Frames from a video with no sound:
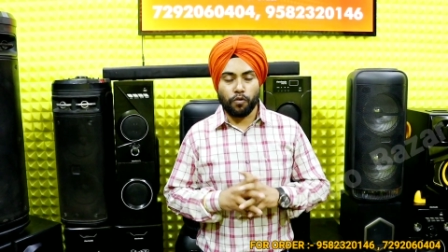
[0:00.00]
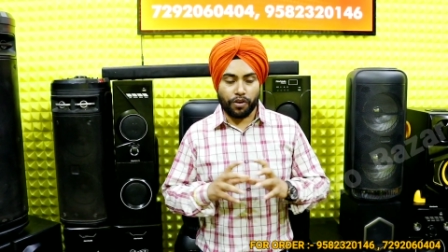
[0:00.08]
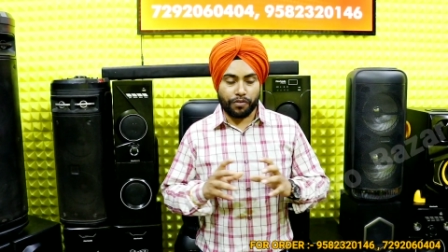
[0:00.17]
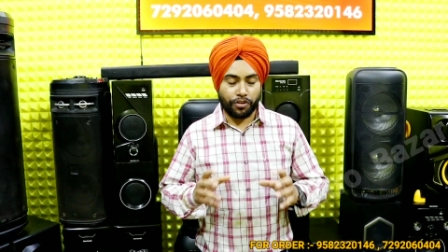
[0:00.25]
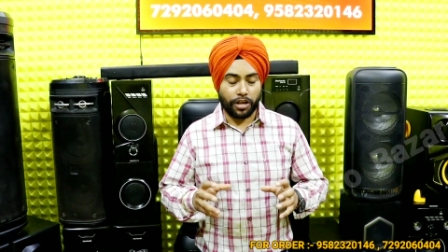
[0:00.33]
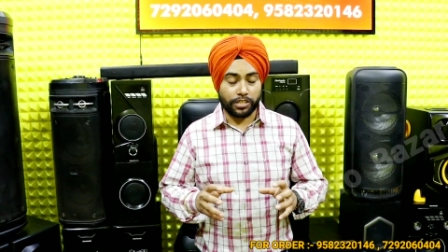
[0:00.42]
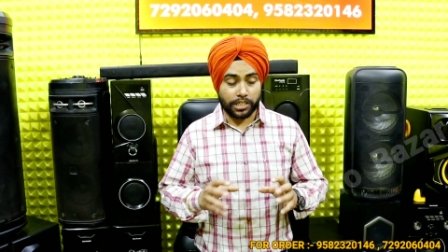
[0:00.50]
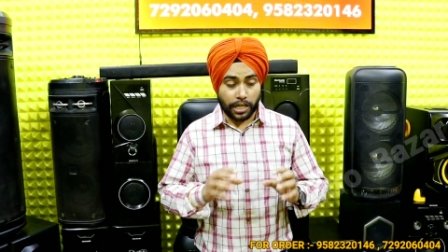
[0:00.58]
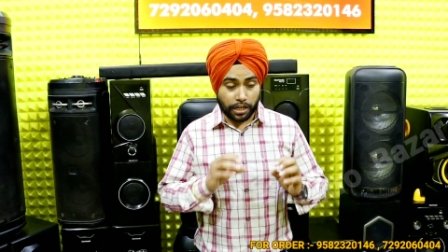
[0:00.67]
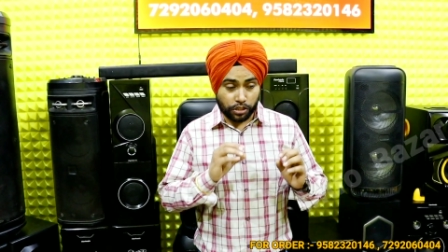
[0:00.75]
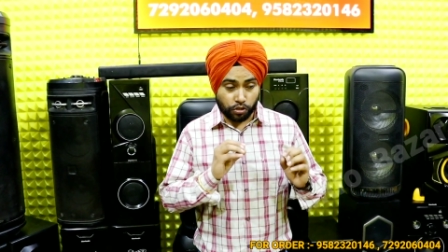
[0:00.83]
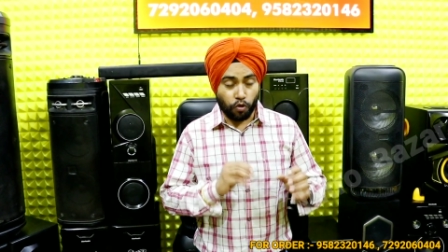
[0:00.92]
लोअर फ्रीक्वेंसी
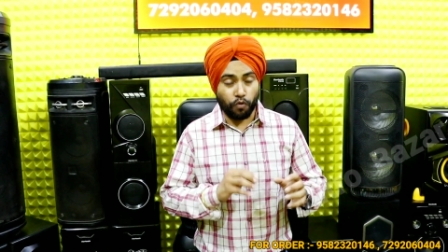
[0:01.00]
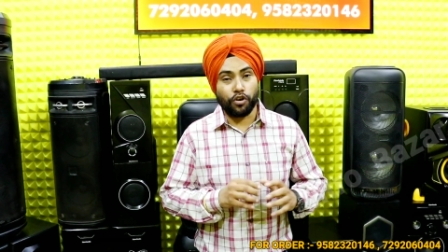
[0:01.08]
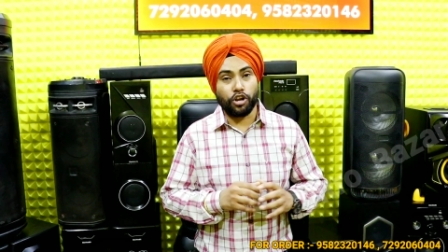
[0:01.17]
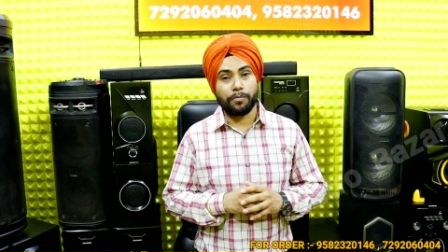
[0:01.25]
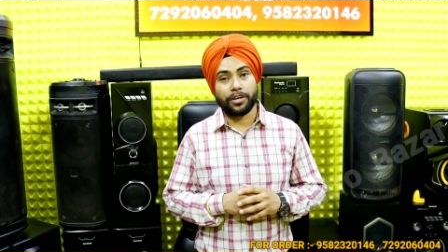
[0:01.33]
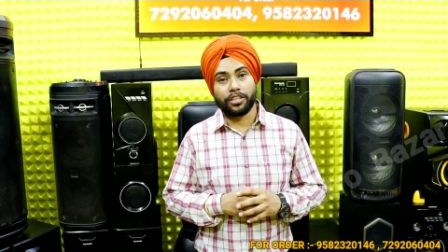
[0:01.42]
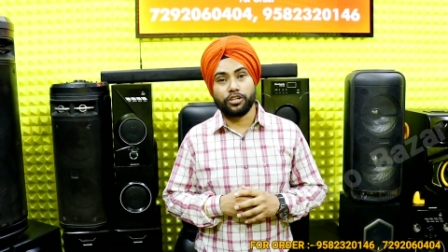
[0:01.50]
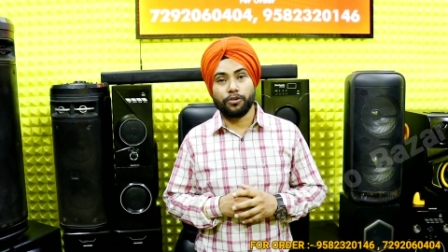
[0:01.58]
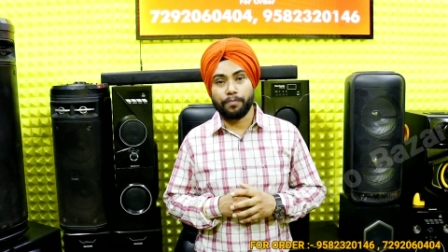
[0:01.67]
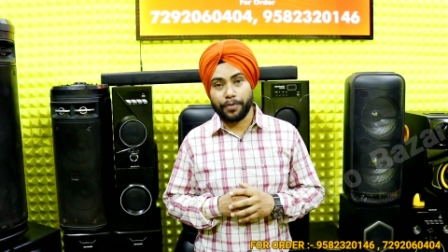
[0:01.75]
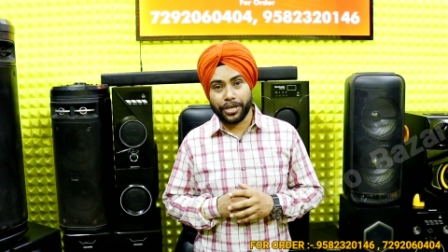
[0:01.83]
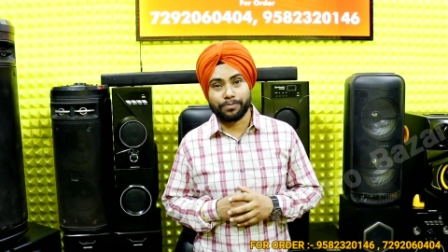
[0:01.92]
यानी स्लो वॉल्यूम के अंदर
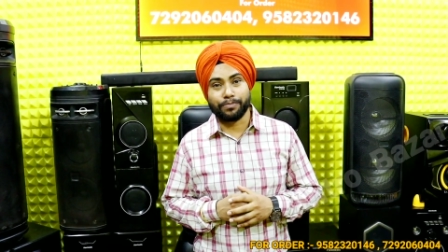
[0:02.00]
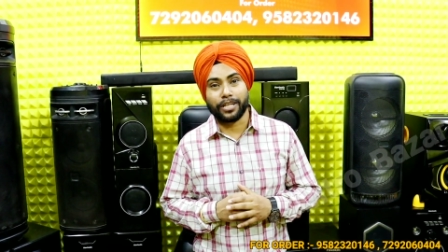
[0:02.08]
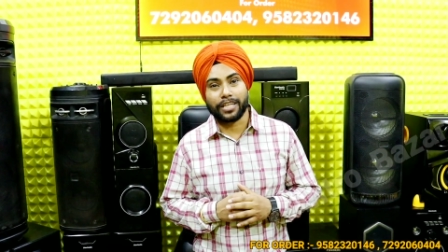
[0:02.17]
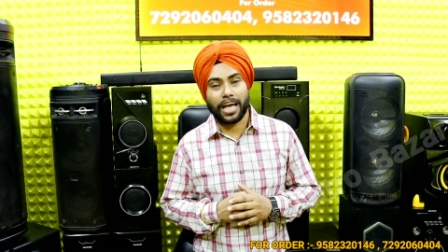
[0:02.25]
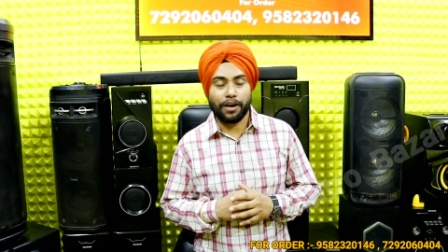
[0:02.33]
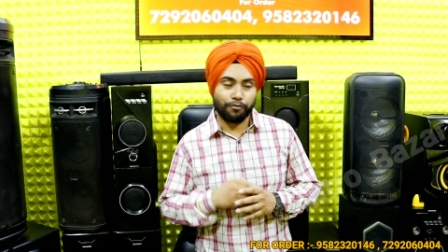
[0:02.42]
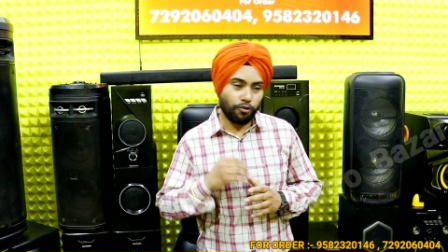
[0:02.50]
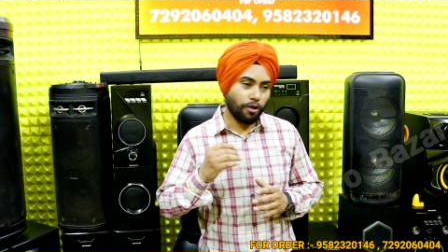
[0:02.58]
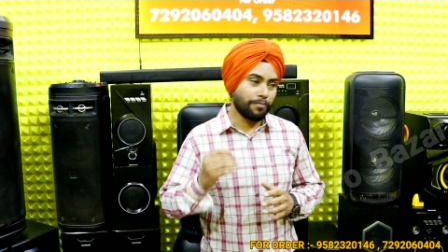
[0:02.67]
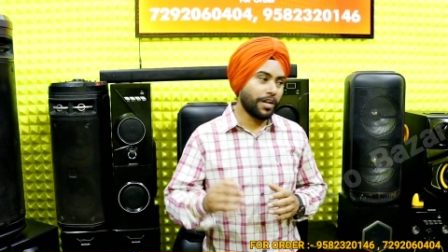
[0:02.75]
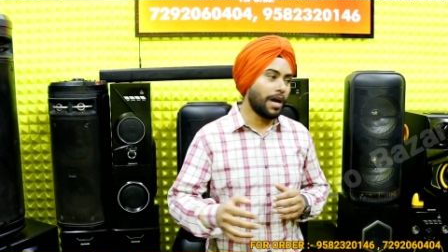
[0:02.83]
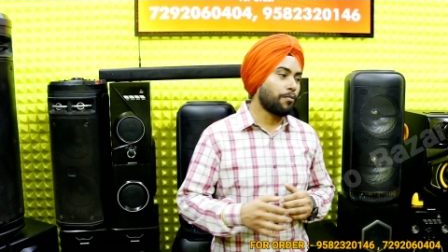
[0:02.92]
जो बेस मिलता है वो
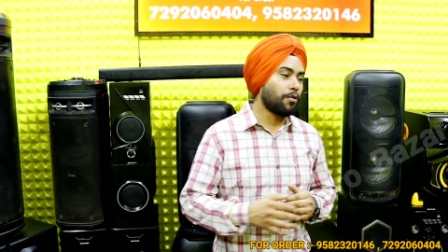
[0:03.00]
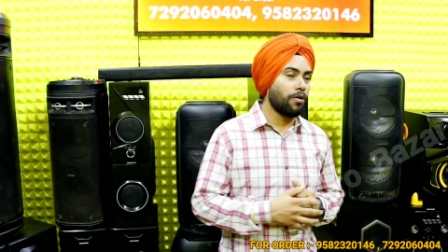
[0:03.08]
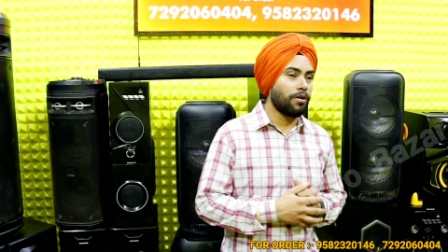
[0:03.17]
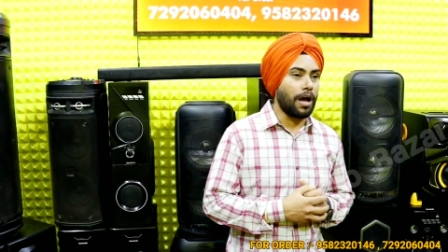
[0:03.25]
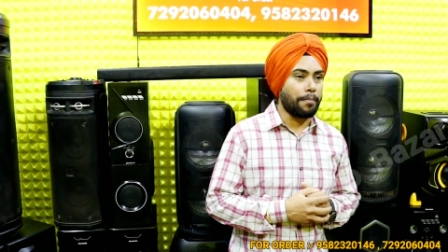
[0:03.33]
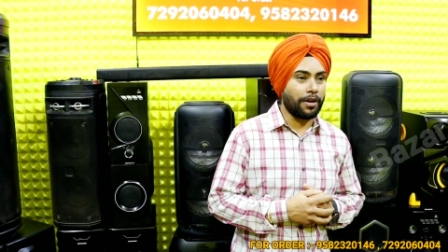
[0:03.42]
हमने आपको